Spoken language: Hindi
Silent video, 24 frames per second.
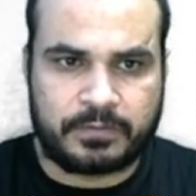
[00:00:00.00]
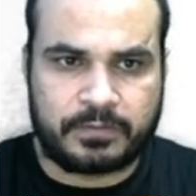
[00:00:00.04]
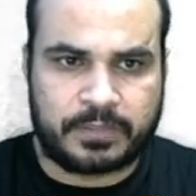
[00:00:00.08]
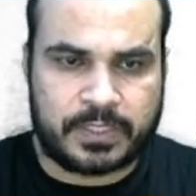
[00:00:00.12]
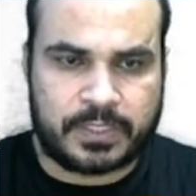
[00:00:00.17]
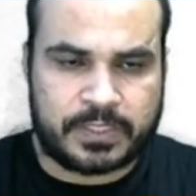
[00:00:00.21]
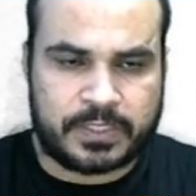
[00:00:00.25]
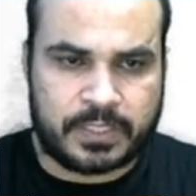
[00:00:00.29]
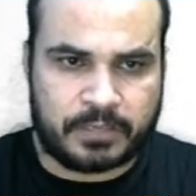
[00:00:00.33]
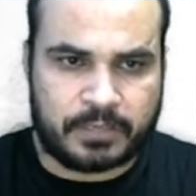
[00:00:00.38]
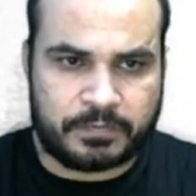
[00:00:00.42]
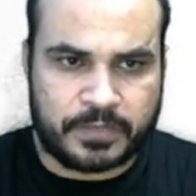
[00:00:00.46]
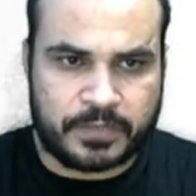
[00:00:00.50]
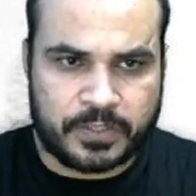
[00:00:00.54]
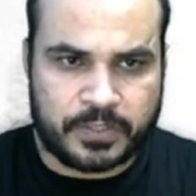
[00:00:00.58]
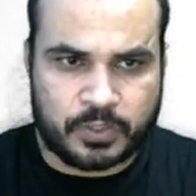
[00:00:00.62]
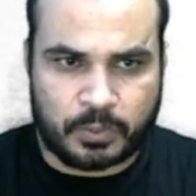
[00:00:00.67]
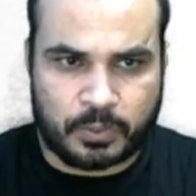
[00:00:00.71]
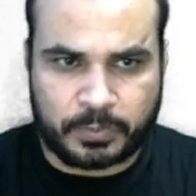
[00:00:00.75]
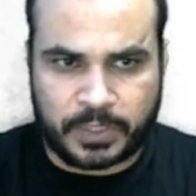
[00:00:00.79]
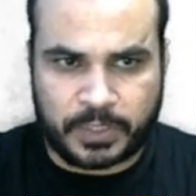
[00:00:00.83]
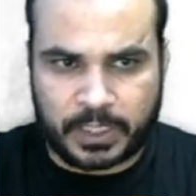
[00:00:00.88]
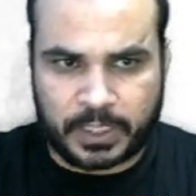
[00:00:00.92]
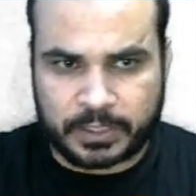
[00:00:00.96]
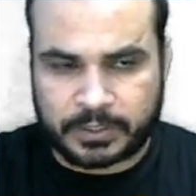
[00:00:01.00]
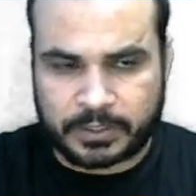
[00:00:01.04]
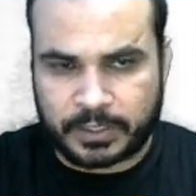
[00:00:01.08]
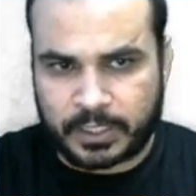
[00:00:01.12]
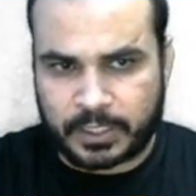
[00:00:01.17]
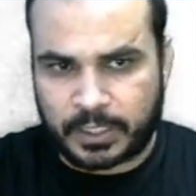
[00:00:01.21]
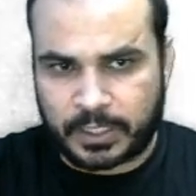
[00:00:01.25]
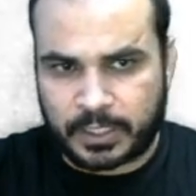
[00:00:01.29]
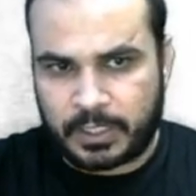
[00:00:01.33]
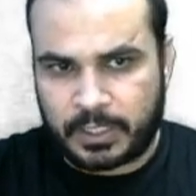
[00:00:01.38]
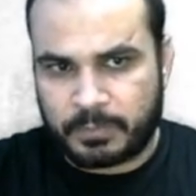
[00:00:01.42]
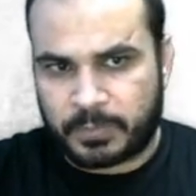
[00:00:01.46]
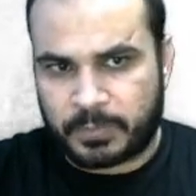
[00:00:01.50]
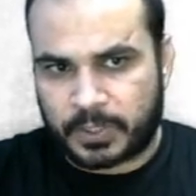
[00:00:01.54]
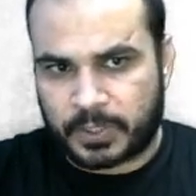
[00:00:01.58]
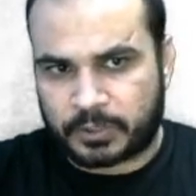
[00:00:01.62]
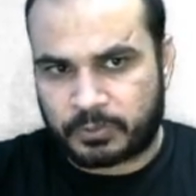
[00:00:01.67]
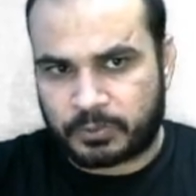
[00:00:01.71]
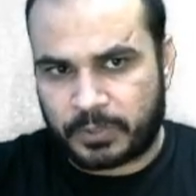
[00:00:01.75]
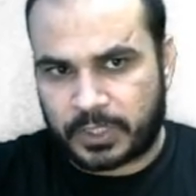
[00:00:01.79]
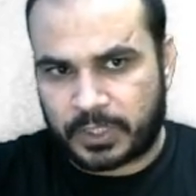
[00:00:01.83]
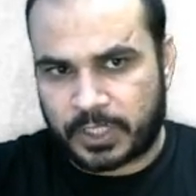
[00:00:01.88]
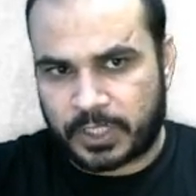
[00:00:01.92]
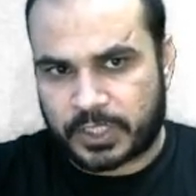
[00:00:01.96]
द सरफेस ऑफ द अर्थ यानी
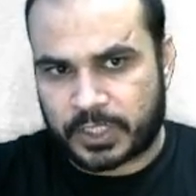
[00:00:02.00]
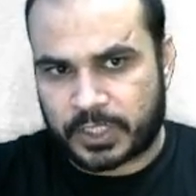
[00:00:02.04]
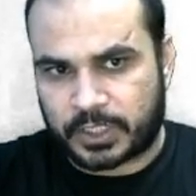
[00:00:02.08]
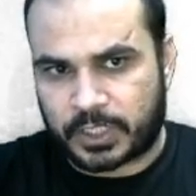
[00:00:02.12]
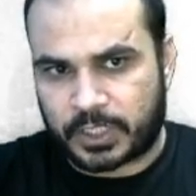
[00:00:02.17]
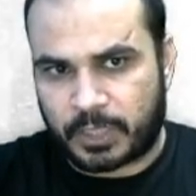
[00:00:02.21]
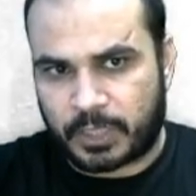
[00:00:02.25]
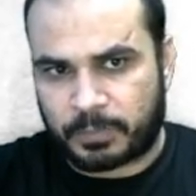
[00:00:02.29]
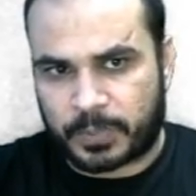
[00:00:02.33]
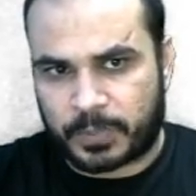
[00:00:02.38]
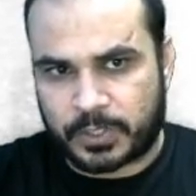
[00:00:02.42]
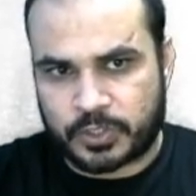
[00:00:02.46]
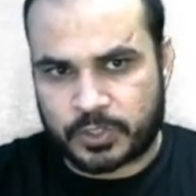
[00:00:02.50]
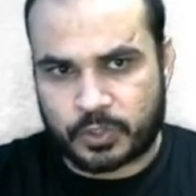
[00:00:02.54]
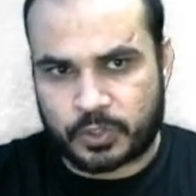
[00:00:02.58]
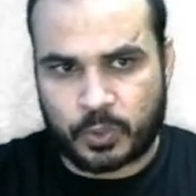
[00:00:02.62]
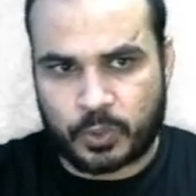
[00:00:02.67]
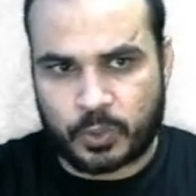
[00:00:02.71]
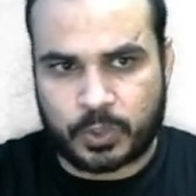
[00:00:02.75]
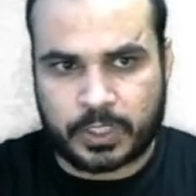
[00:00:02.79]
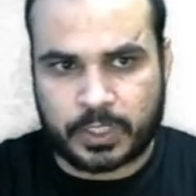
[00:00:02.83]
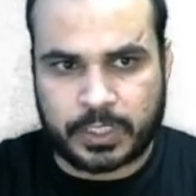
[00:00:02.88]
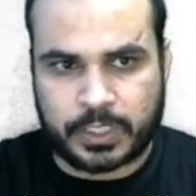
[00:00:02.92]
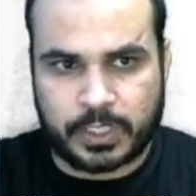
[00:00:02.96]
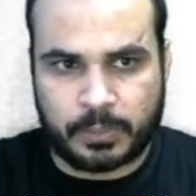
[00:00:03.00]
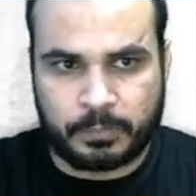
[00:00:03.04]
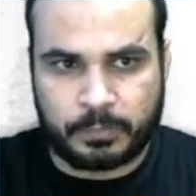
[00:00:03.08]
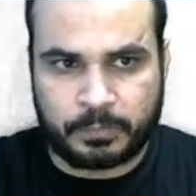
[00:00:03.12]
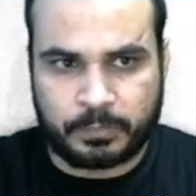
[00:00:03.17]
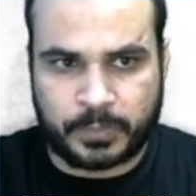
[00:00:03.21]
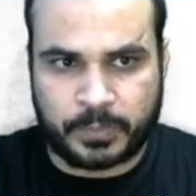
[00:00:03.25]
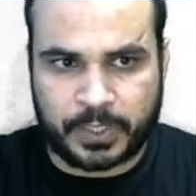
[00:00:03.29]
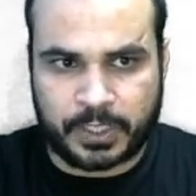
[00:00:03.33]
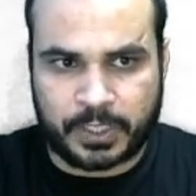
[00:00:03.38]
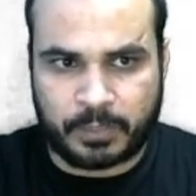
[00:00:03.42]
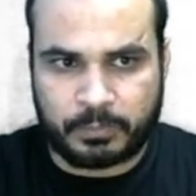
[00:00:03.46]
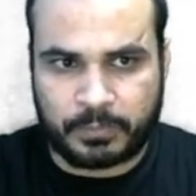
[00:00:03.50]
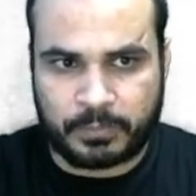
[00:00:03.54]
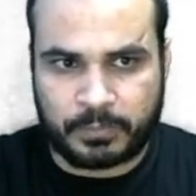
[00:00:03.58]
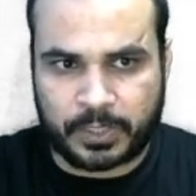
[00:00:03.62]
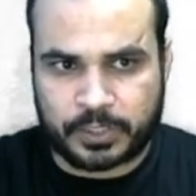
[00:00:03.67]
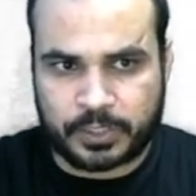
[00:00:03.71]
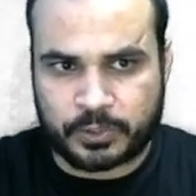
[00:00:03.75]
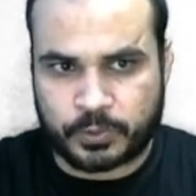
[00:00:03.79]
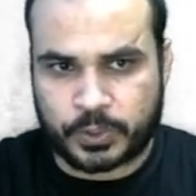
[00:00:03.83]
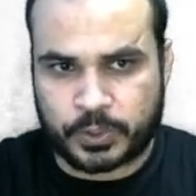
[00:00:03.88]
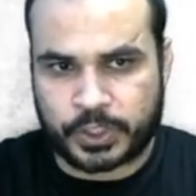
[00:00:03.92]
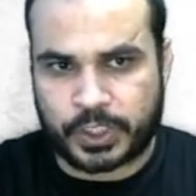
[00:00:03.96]
पृथ्वी की सतह पर जो कंपन हम
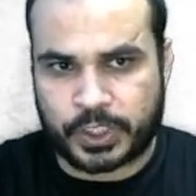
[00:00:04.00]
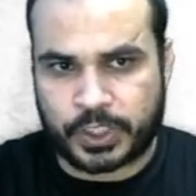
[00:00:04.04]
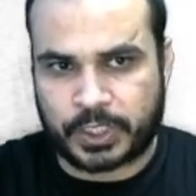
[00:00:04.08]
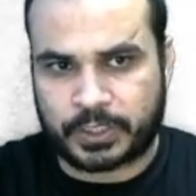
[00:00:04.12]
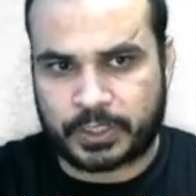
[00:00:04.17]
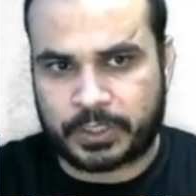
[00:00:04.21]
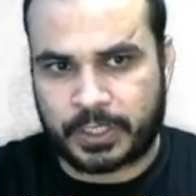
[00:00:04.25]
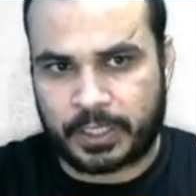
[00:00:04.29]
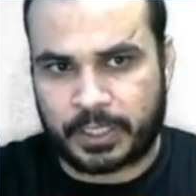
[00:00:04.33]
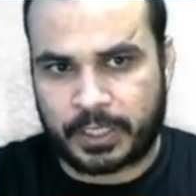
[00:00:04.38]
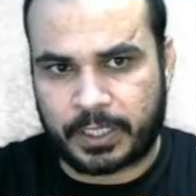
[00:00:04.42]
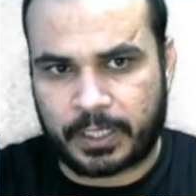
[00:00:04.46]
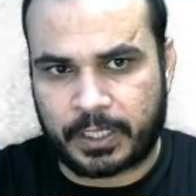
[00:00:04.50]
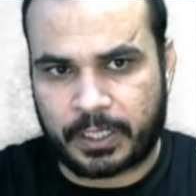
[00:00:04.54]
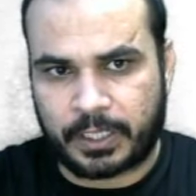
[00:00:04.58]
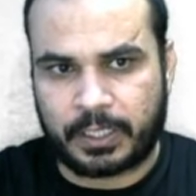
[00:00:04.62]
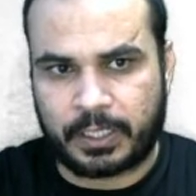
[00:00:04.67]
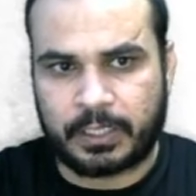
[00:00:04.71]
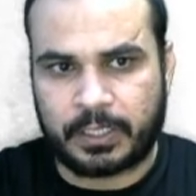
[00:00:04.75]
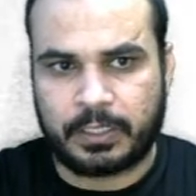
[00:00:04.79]
महसूस करते हैं